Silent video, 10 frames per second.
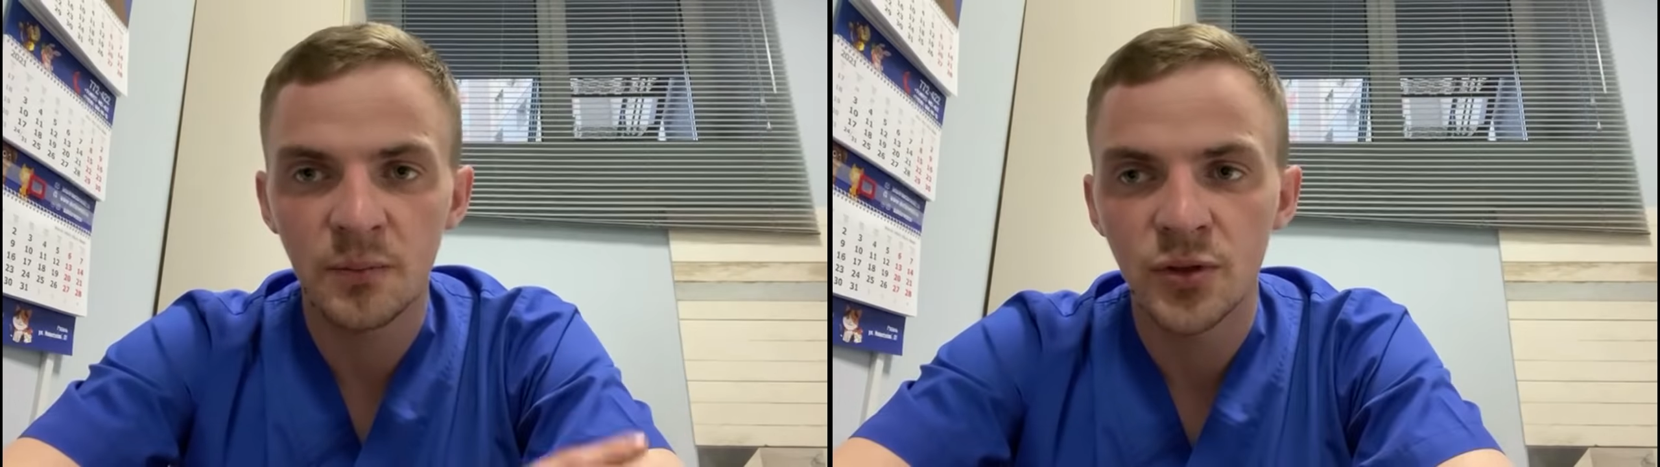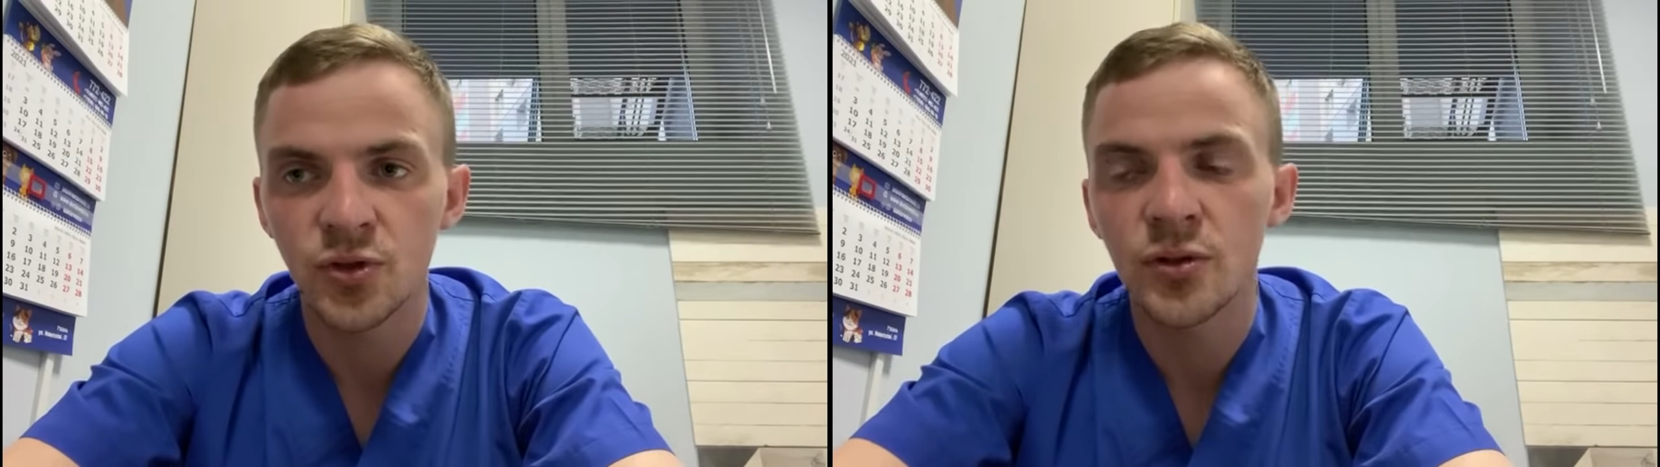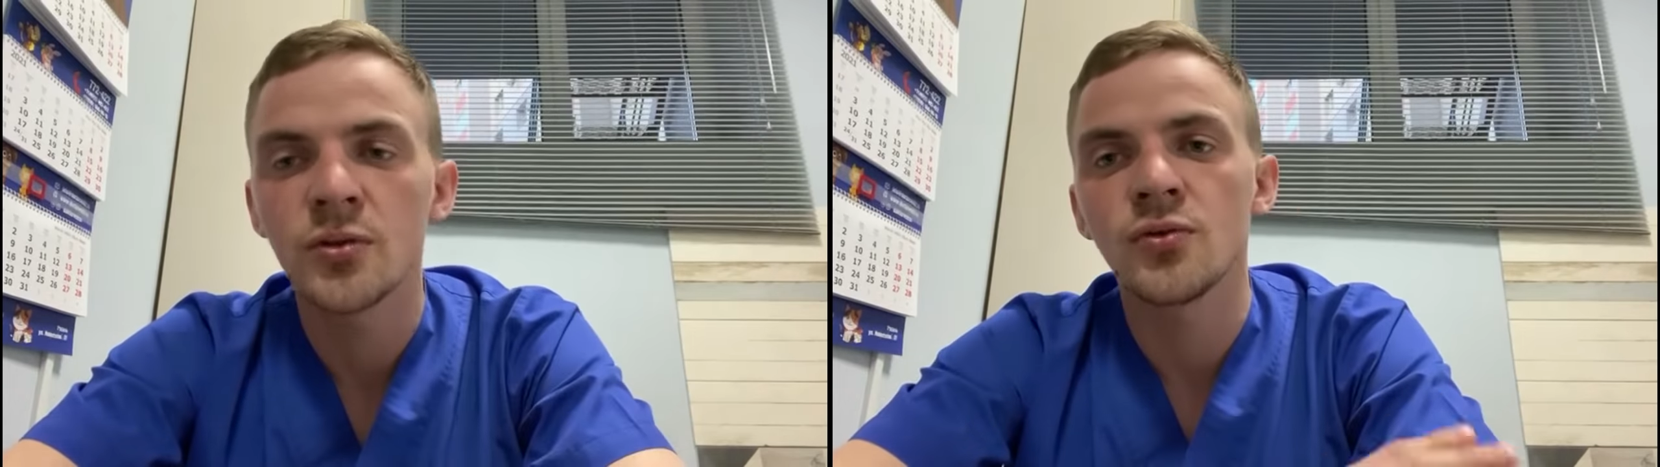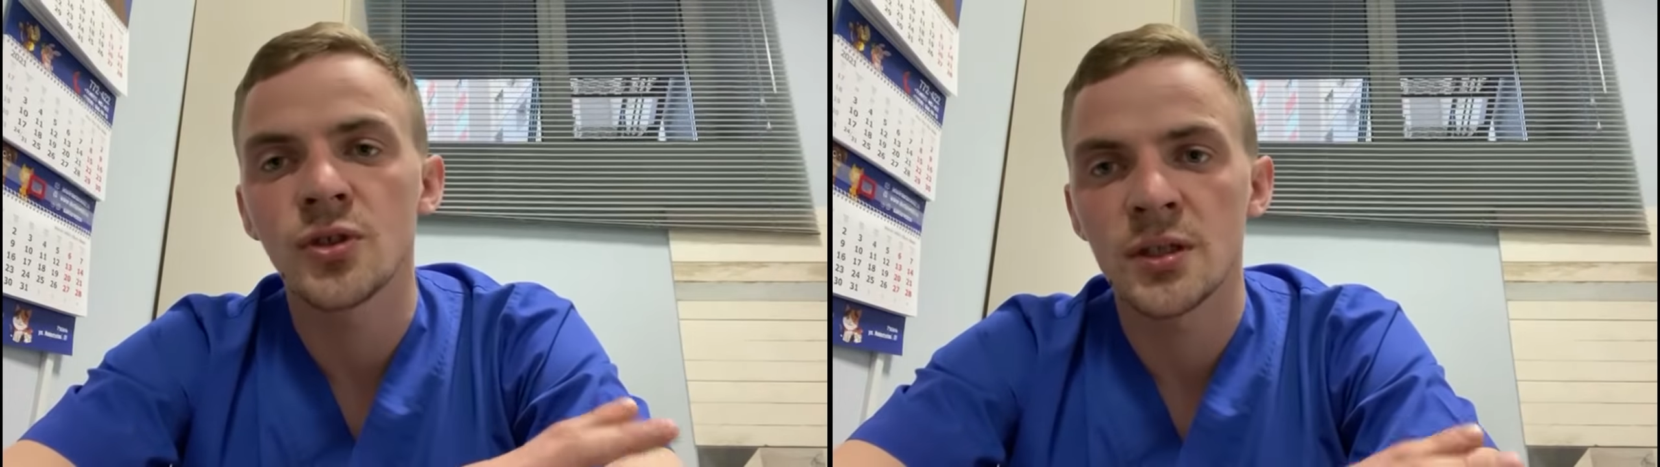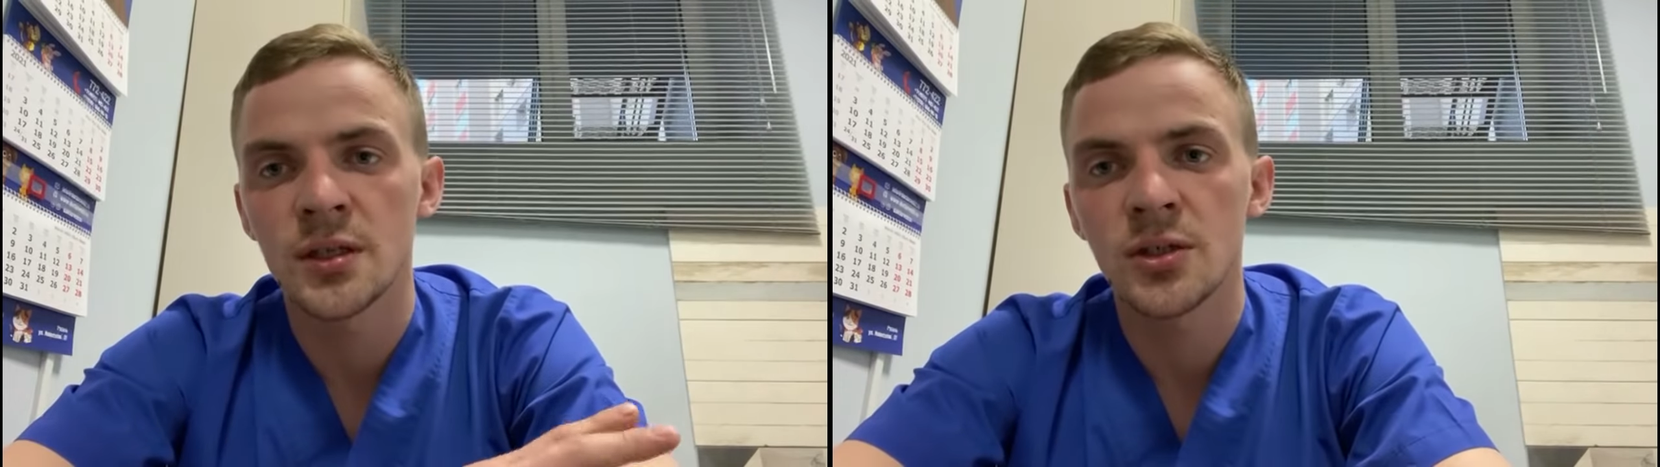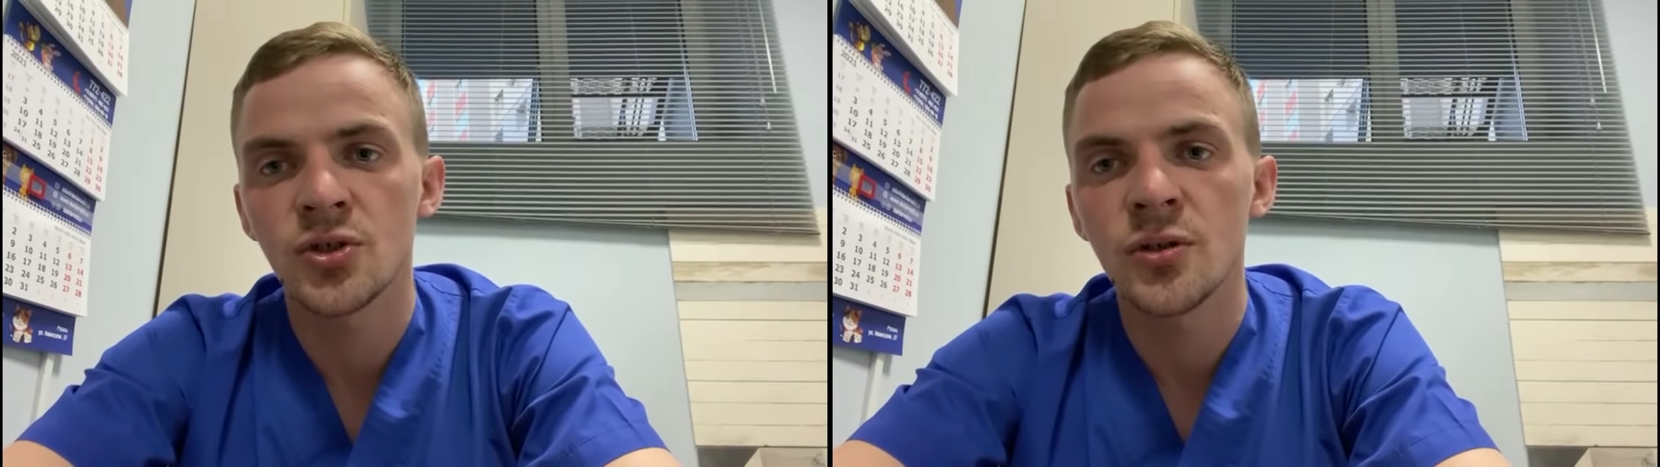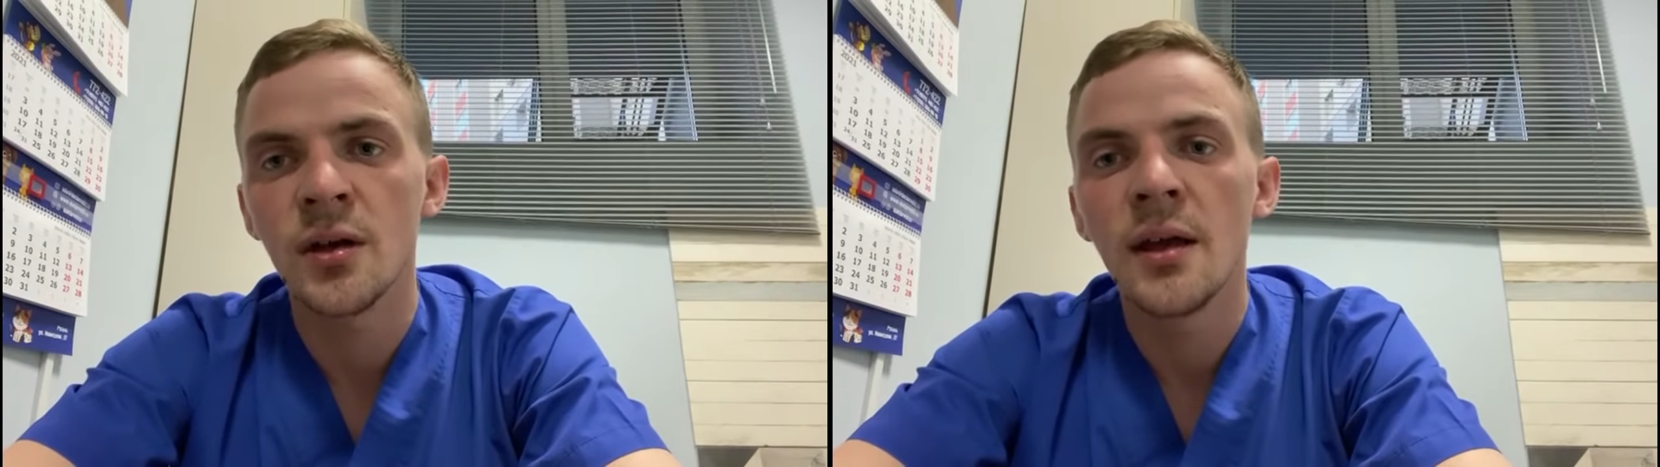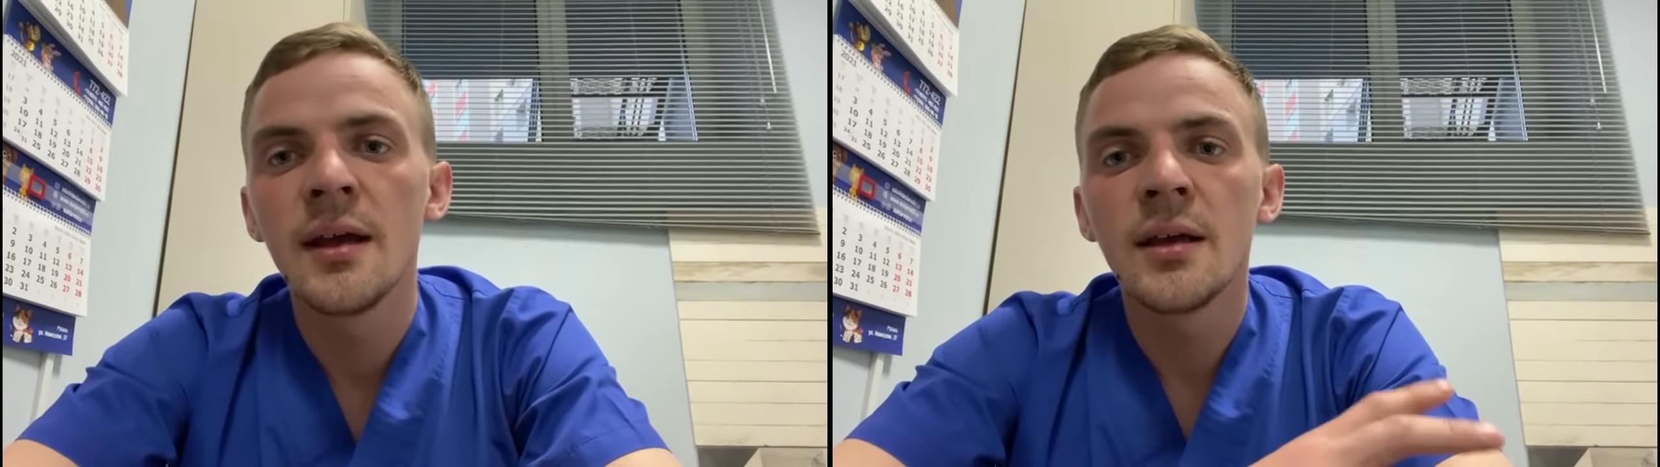пищу, это уже хорошо,